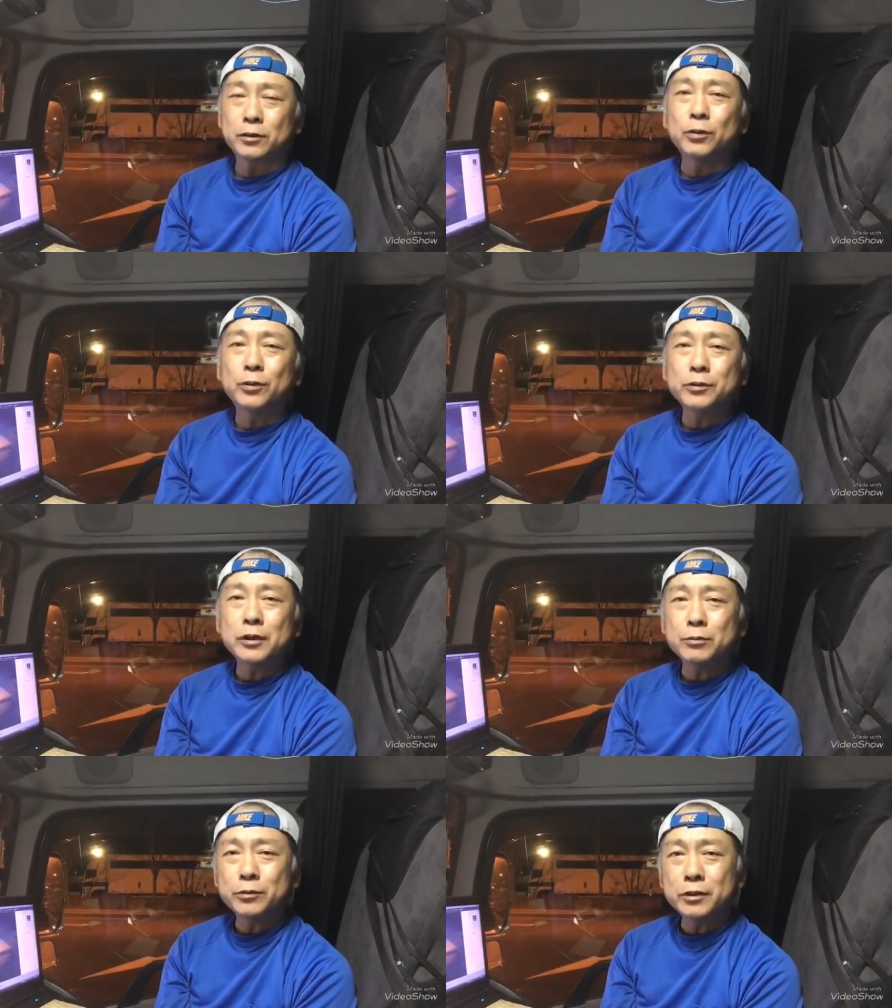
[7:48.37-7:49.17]
どう
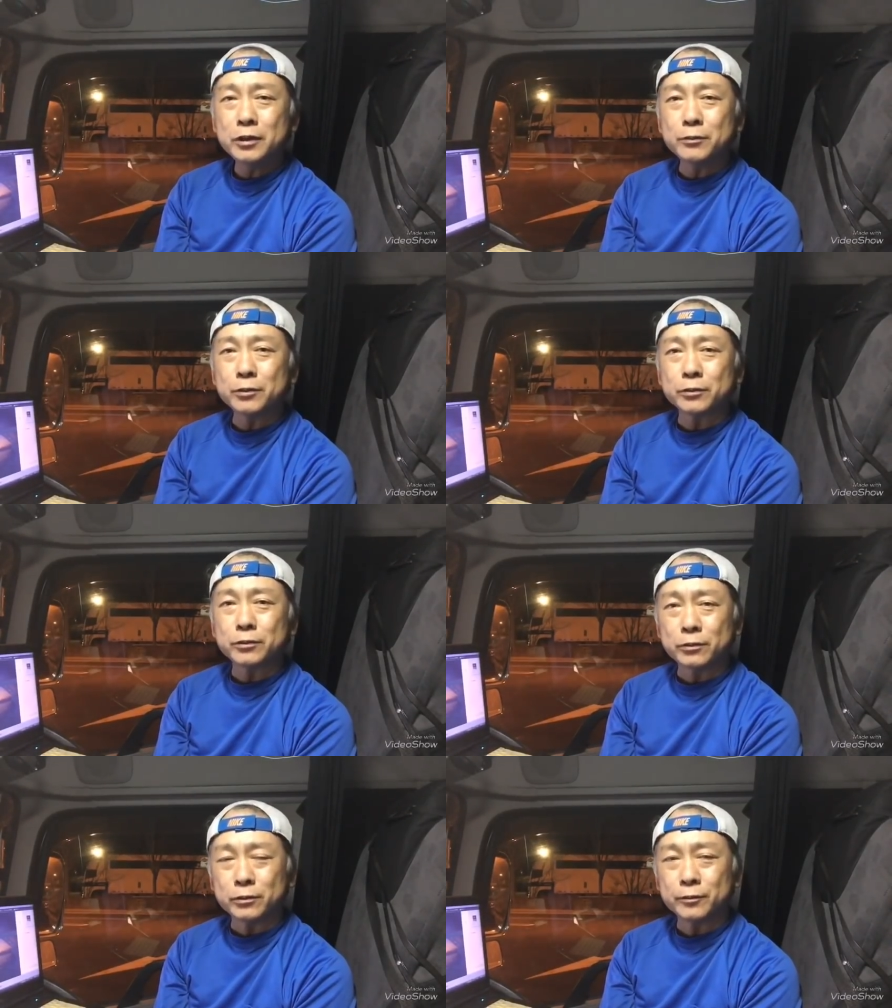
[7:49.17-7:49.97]
でもいいもの
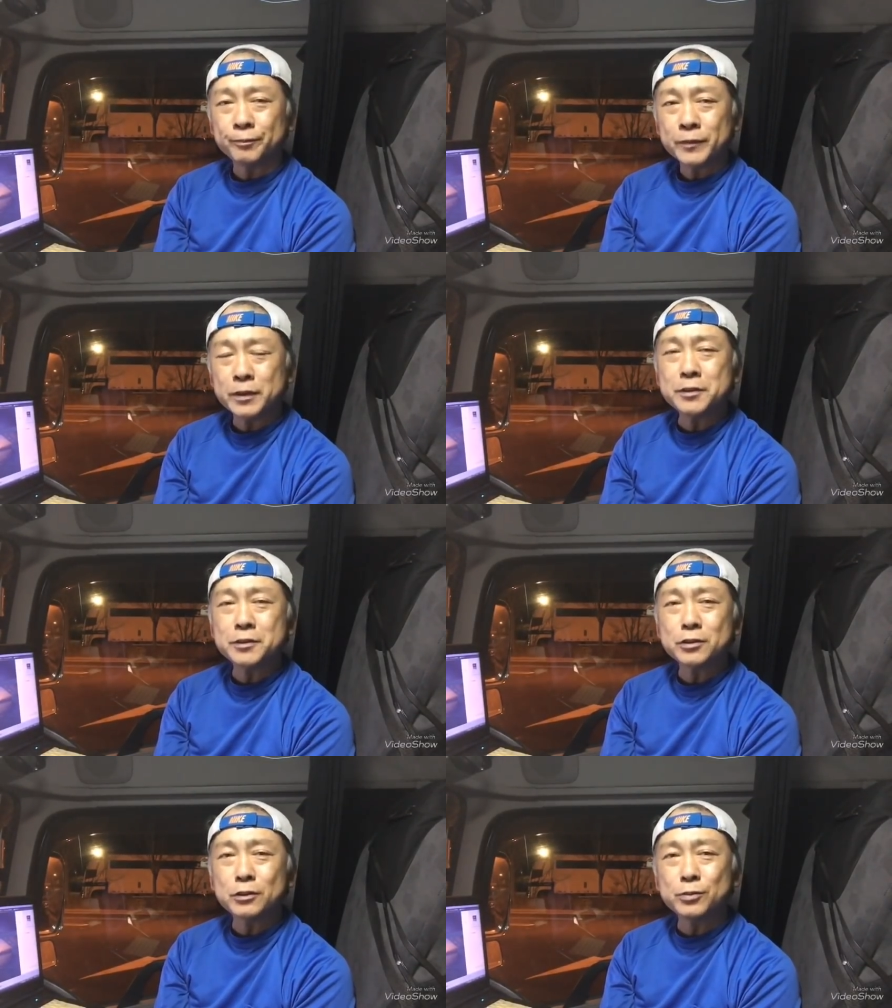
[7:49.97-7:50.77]
を
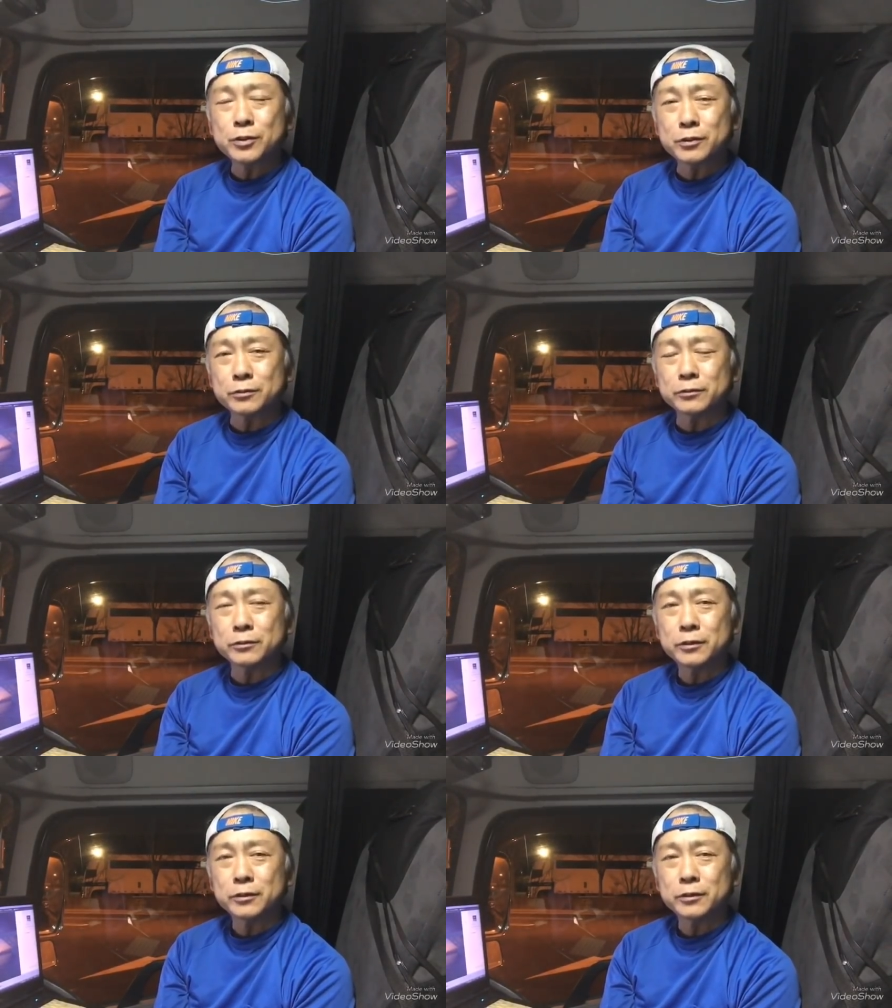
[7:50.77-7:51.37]
印象深く